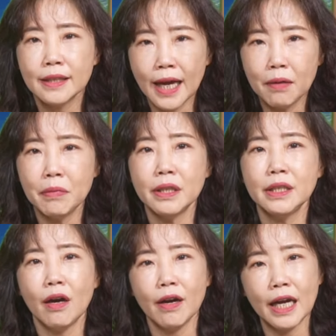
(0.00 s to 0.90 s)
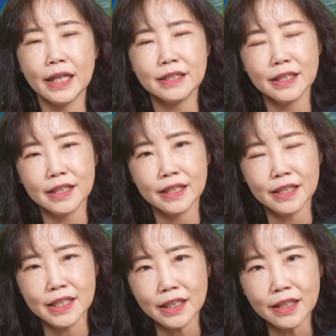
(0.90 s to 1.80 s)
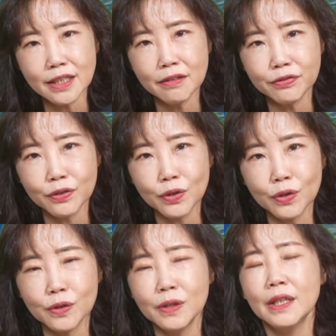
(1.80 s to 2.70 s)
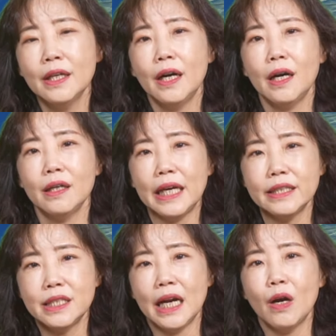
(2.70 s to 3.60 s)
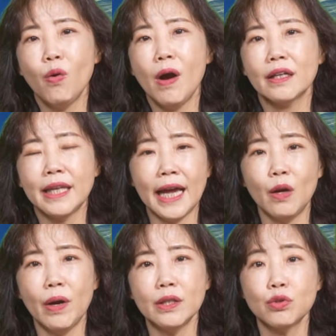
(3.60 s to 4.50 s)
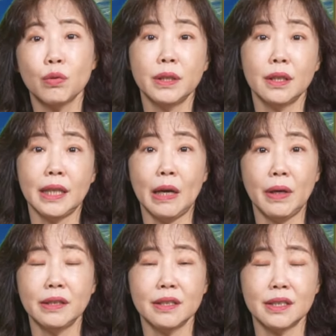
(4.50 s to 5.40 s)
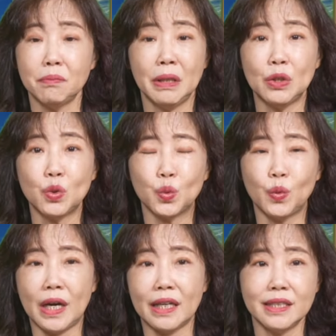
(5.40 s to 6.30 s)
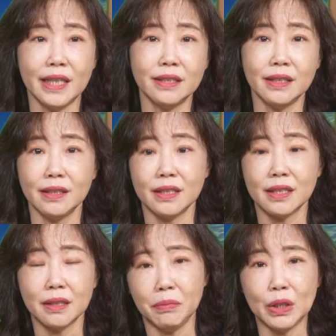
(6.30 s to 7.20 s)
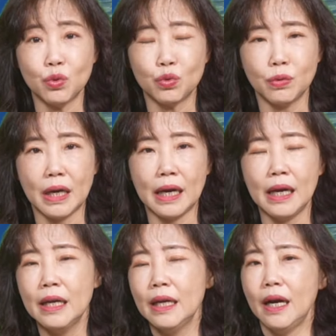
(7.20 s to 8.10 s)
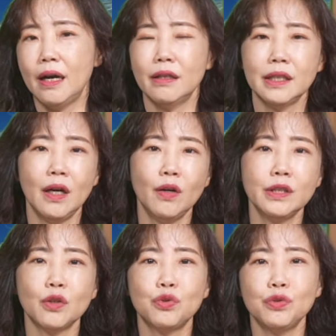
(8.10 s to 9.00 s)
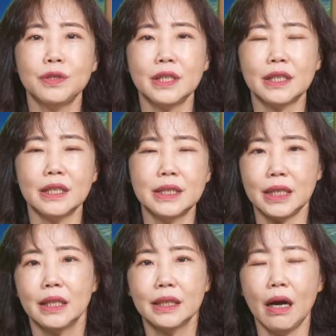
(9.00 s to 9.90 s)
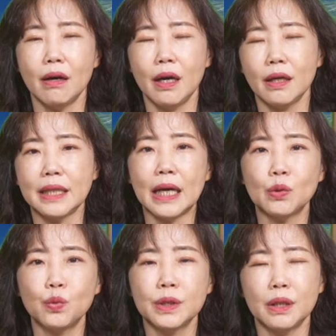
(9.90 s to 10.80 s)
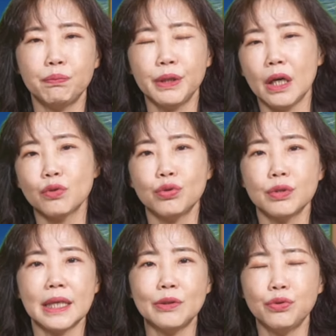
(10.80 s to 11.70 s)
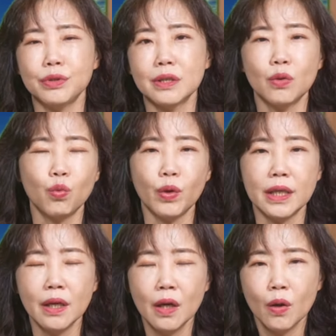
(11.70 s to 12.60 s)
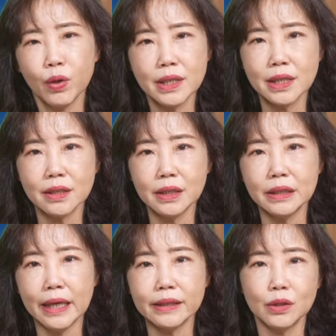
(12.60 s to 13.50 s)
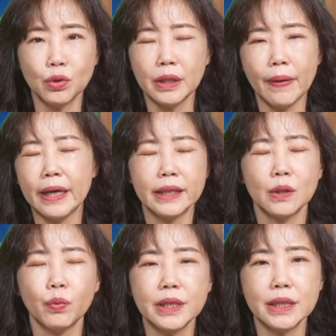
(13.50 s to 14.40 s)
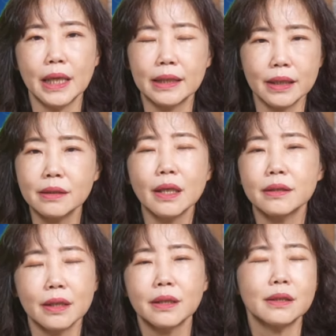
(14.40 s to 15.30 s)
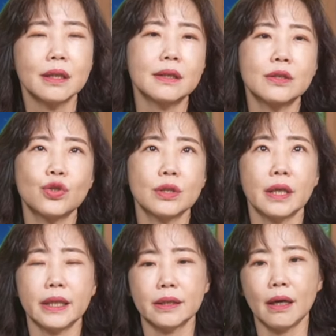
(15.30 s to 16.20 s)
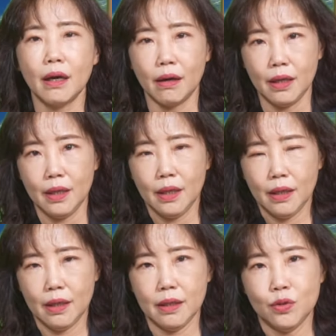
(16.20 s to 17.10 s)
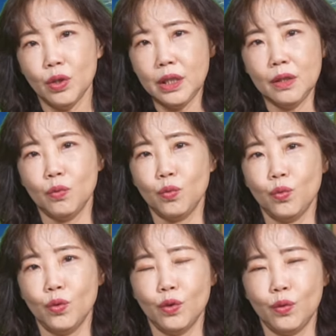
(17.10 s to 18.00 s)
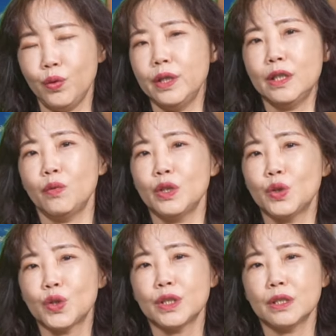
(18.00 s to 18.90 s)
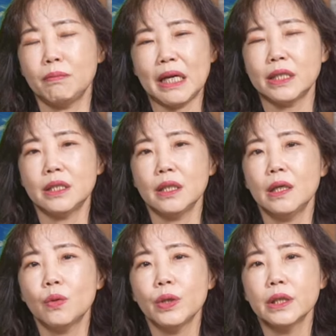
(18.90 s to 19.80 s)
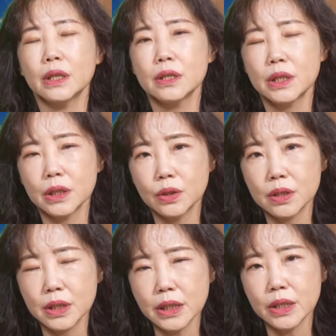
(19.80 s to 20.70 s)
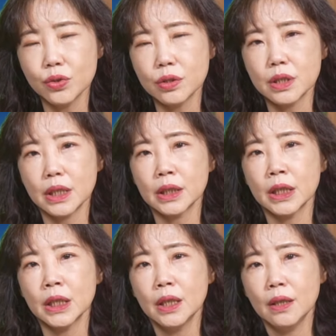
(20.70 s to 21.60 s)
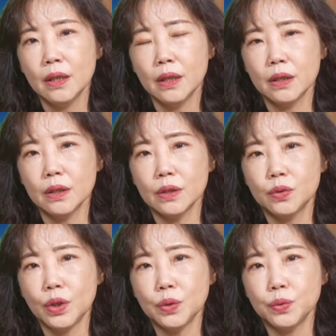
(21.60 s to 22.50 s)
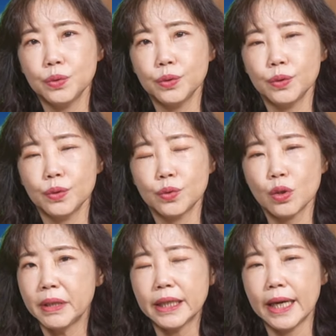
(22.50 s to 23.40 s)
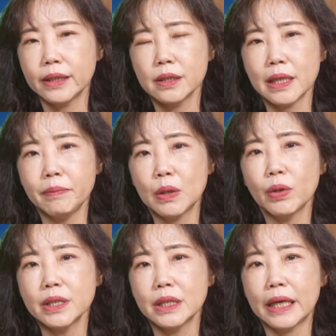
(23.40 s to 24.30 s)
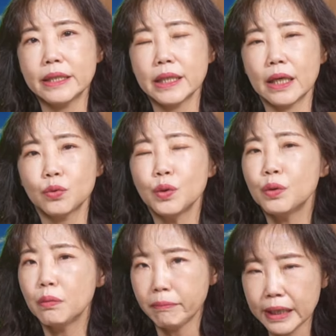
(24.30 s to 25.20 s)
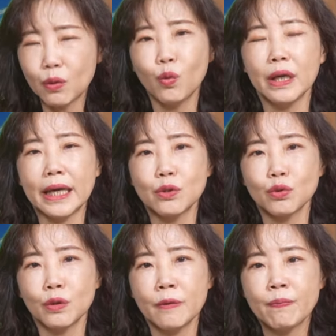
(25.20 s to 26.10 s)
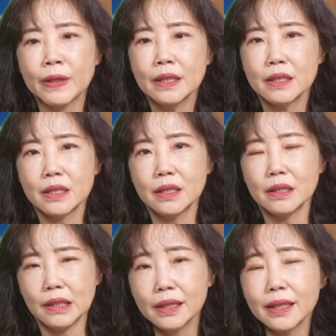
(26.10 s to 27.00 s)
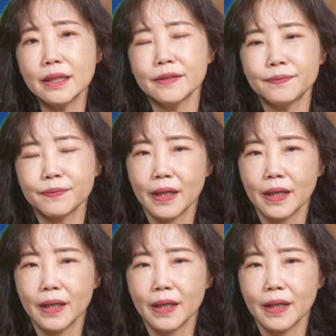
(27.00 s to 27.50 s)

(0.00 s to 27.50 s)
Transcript: 他们要和这个新的政府啊，来强化台湾所谓的台湾的这个民主啊，坚韧的这个民主啊，啊，然后要去这个警告啊，大陆呢不要去采取这种威灰色地带的对台湾海的威胁啊，等等等等等等之类的哈，呃，所以我会认为就是马习二会呢，这个这件事情呢，呃，对于中美台的三边关系来讲，对于美国来说是一个。